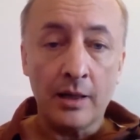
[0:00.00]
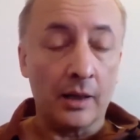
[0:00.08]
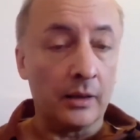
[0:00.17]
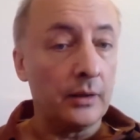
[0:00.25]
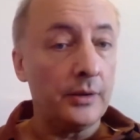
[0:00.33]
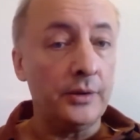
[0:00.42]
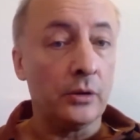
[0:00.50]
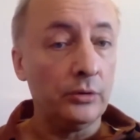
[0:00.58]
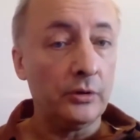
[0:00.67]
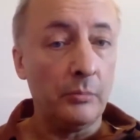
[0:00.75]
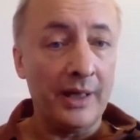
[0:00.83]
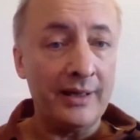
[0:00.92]
как
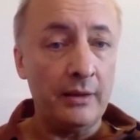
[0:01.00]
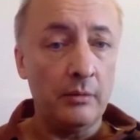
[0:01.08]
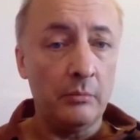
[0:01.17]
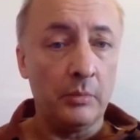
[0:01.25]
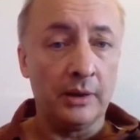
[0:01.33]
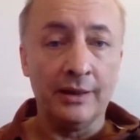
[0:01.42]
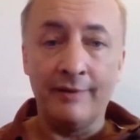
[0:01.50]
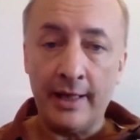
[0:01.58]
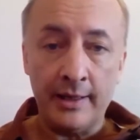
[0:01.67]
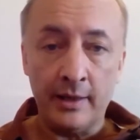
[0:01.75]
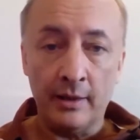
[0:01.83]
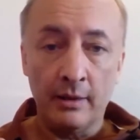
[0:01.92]
текут мои
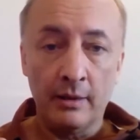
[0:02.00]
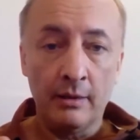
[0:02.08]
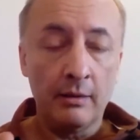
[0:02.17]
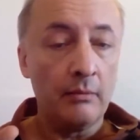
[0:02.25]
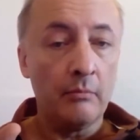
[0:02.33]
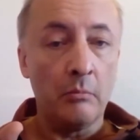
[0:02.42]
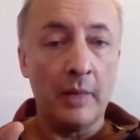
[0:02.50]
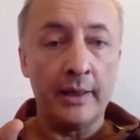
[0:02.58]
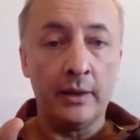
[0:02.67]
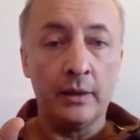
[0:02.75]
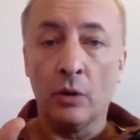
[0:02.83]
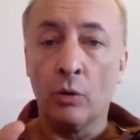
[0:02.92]
мгновения,
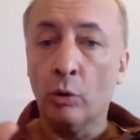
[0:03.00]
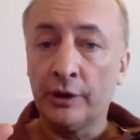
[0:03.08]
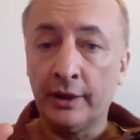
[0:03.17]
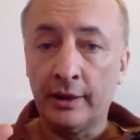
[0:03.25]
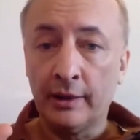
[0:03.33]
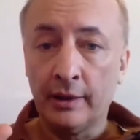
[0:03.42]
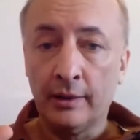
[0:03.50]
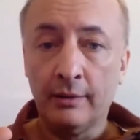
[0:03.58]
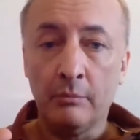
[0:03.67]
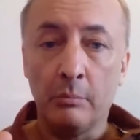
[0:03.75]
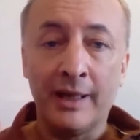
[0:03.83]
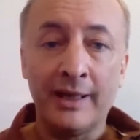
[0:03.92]
мои годы,
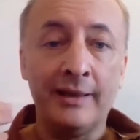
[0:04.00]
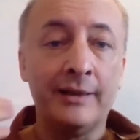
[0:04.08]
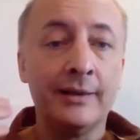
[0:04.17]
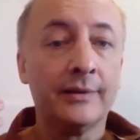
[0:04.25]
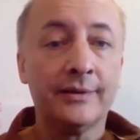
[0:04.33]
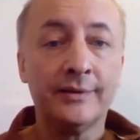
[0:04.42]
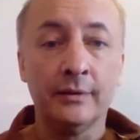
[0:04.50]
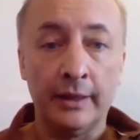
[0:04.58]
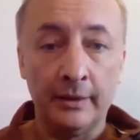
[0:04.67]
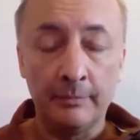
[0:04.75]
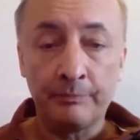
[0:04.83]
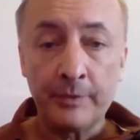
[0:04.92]
мои
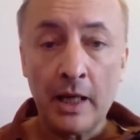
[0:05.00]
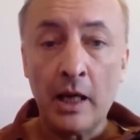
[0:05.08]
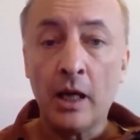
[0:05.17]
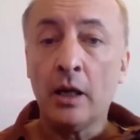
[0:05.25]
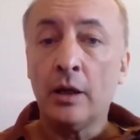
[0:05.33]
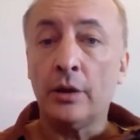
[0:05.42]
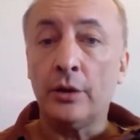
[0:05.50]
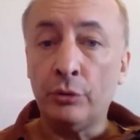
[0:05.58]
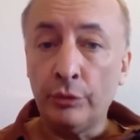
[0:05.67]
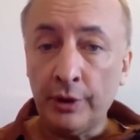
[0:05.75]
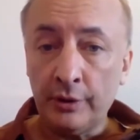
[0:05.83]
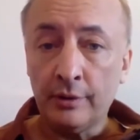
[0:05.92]
сны.
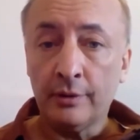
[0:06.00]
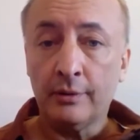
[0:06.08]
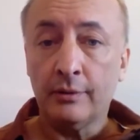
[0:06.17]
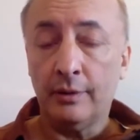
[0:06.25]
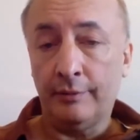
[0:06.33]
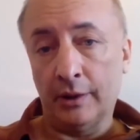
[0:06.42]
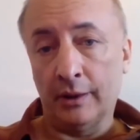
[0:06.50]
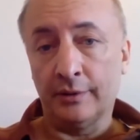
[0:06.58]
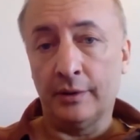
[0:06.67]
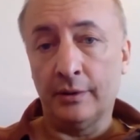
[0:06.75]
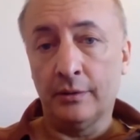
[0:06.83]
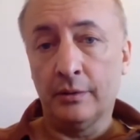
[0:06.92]
Юрий
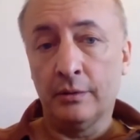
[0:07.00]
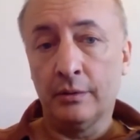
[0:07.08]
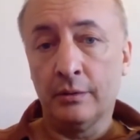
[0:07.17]
Левитанский.